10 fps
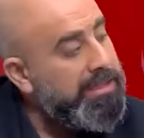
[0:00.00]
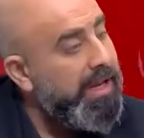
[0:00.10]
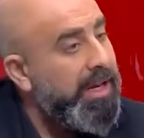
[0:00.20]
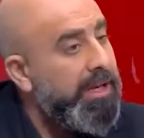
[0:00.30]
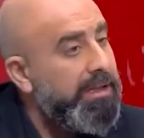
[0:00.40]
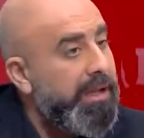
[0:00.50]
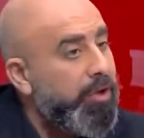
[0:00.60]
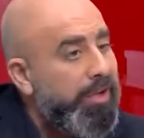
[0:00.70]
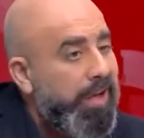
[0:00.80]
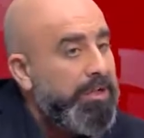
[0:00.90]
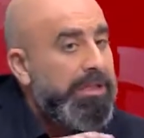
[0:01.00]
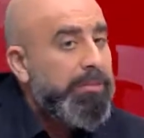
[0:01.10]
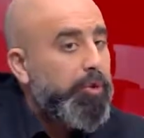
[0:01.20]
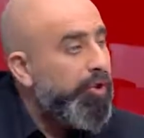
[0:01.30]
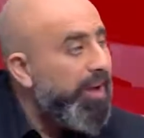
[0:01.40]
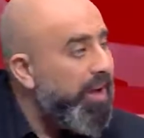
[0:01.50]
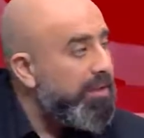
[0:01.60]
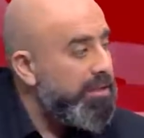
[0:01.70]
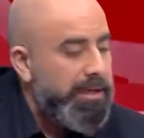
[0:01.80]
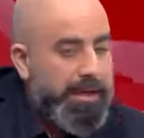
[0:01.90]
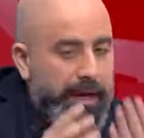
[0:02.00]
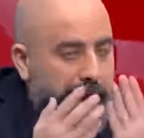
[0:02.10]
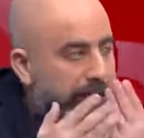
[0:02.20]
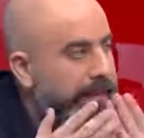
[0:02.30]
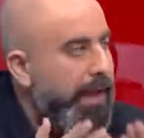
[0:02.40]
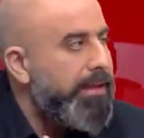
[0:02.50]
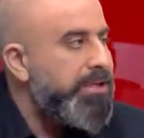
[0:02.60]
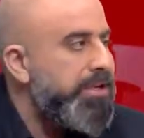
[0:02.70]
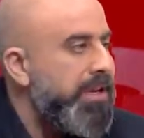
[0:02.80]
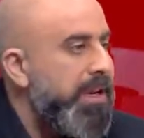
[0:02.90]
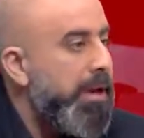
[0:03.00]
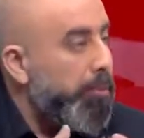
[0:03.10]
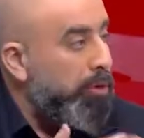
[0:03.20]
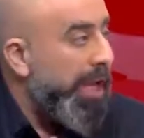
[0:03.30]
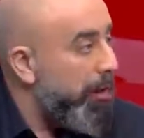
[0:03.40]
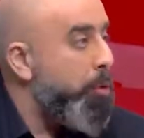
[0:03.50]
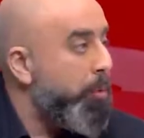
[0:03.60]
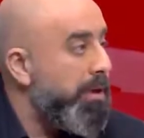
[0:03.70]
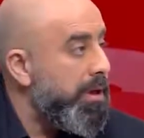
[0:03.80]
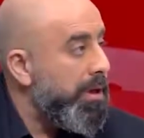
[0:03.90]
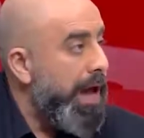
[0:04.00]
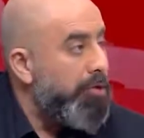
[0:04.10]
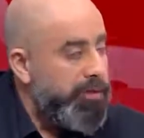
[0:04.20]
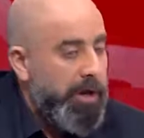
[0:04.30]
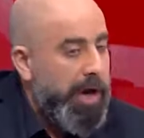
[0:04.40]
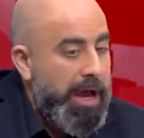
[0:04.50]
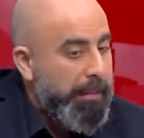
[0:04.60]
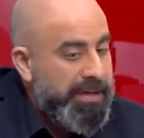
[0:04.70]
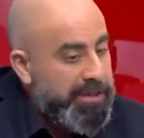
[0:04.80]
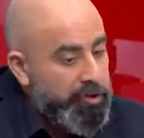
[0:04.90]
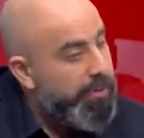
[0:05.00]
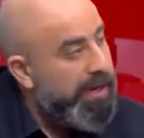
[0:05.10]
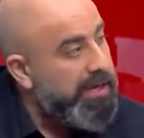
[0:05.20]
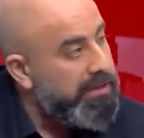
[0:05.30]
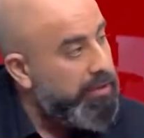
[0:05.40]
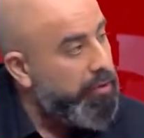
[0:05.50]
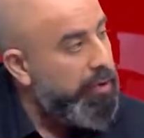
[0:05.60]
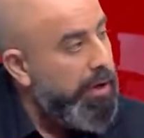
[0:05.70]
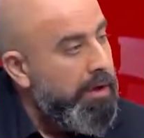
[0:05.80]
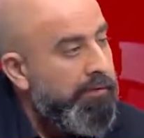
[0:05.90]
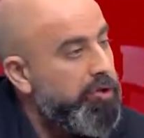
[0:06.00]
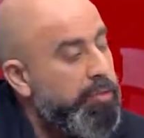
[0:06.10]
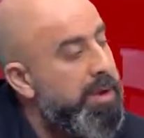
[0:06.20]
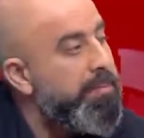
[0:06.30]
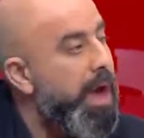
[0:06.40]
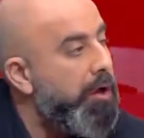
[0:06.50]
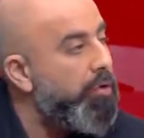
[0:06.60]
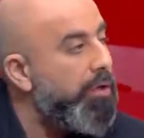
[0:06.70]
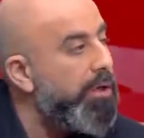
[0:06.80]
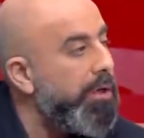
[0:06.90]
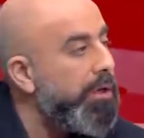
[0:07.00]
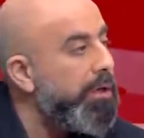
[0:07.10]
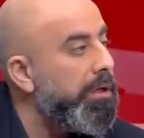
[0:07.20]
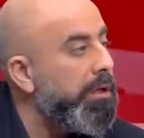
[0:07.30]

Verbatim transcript: سرقه اغطيه موتورات آه، يعني حتى هيدا شيء مضحك مبكي لانه صار العالم عايزين شو ما كان يسرقوه فشو بيمنع انه كيس